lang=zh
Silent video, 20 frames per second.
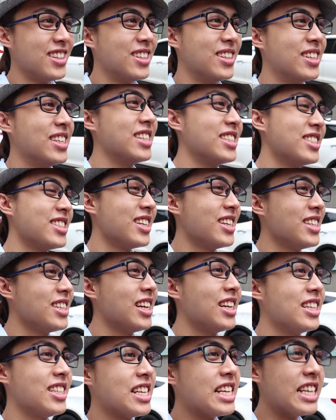呃，
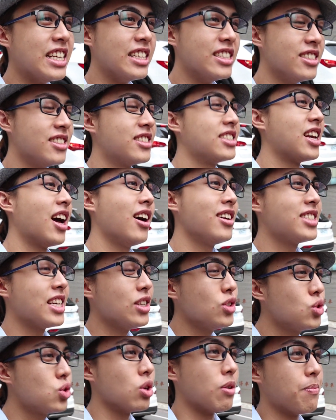那你只要
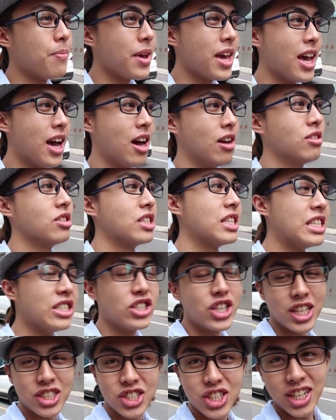先准备好以
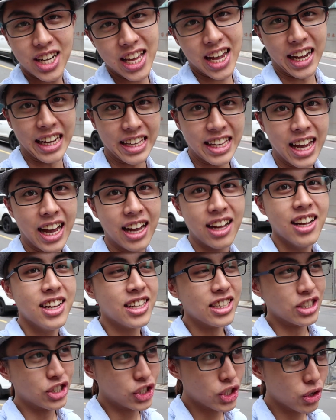上这两样，
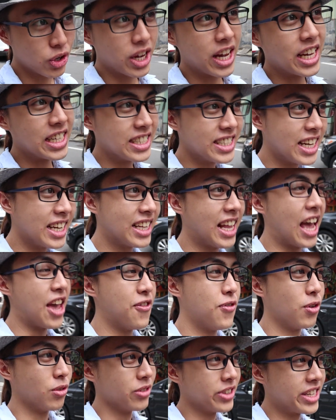你就可以在
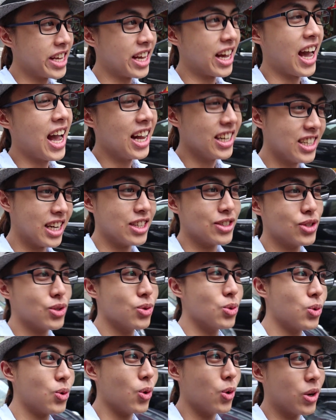台风天安然
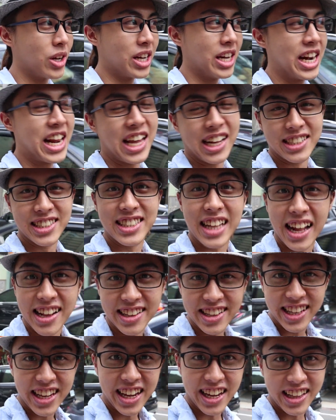度过个两三
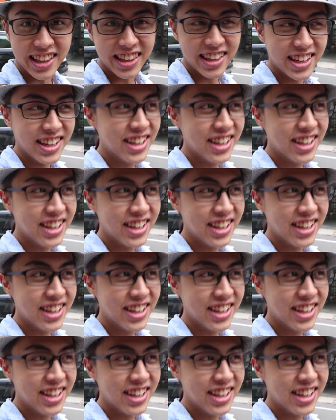天。